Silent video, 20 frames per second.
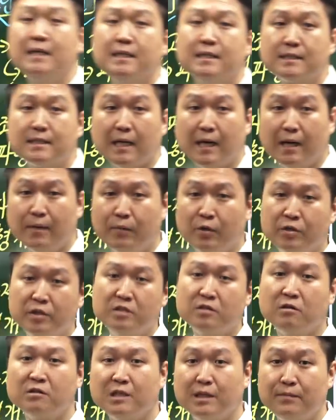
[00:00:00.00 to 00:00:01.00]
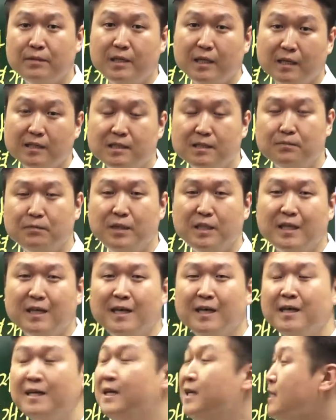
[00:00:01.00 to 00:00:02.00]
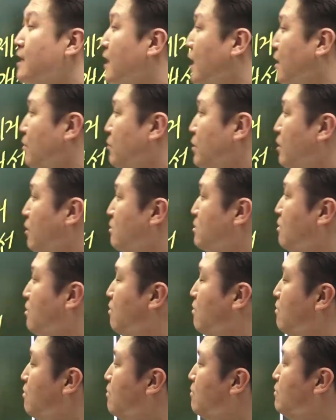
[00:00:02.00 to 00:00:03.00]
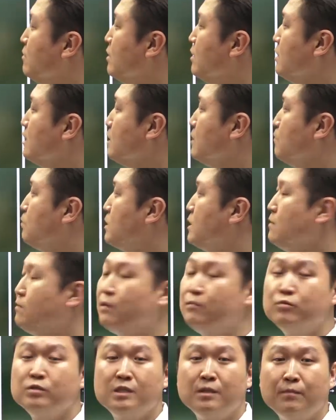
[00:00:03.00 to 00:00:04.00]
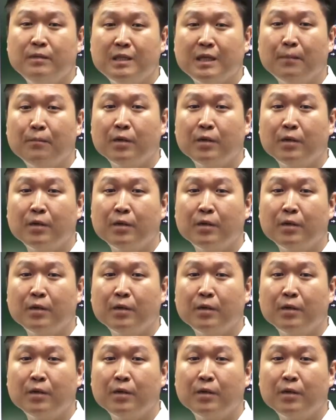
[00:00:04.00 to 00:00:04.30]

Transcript: 4번이 정답이 되겠습니다. 다음 이어서 17번 문제입니다.